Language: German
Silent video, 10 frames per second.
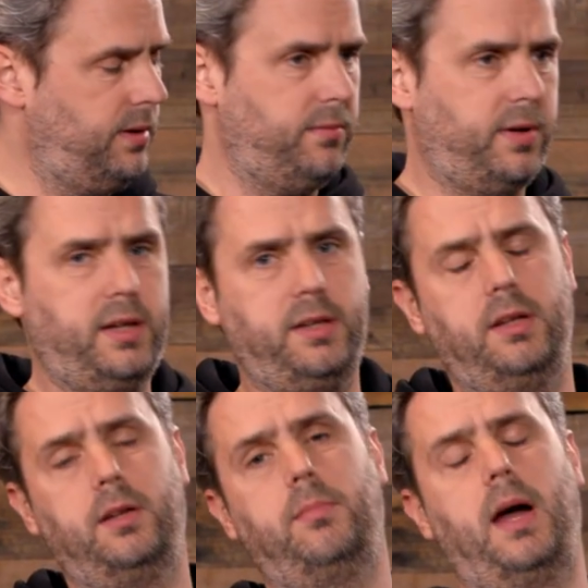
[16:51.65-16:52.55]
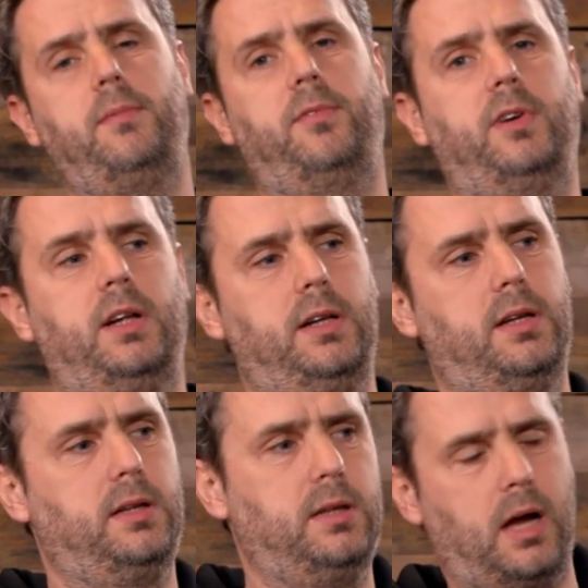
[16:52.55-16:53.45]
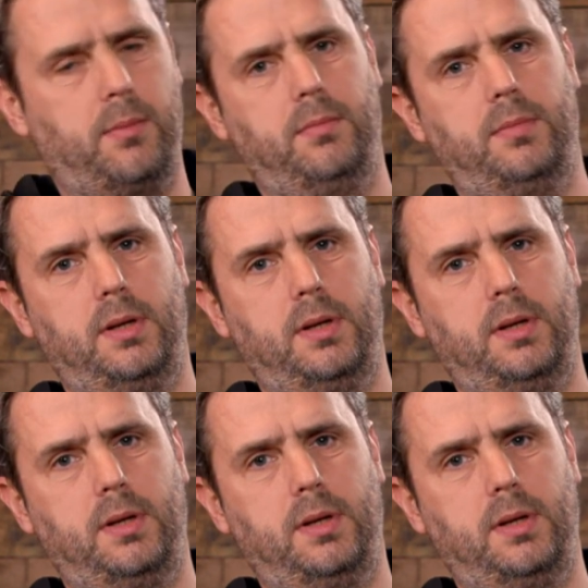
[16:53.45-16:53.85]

weil die in meinem Fall am